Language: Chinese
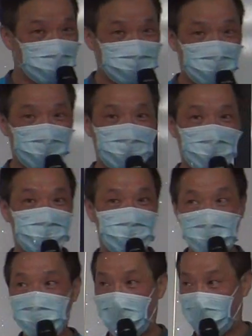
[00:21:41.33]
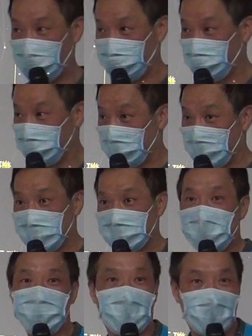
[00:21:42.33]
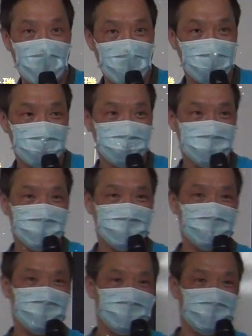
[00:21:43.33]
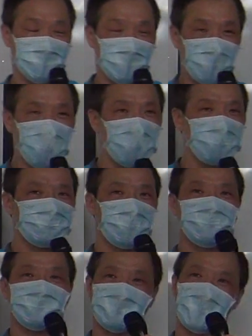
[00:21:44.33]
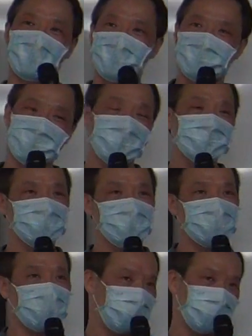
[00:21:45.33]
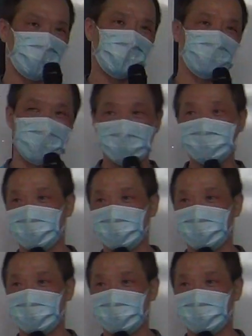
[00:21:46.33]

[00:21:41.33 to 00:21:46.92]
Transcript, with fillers: 晚上要翻翻牌，干嘛？后宫佳丽三千，他一个晚上也